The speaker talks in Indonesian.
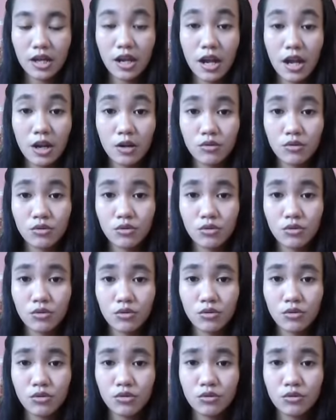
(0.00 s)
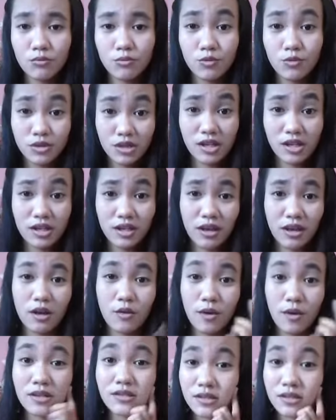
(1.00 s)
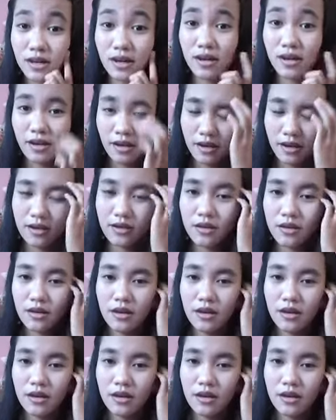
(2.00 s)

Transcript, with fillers: terlalu putih ya wajah ya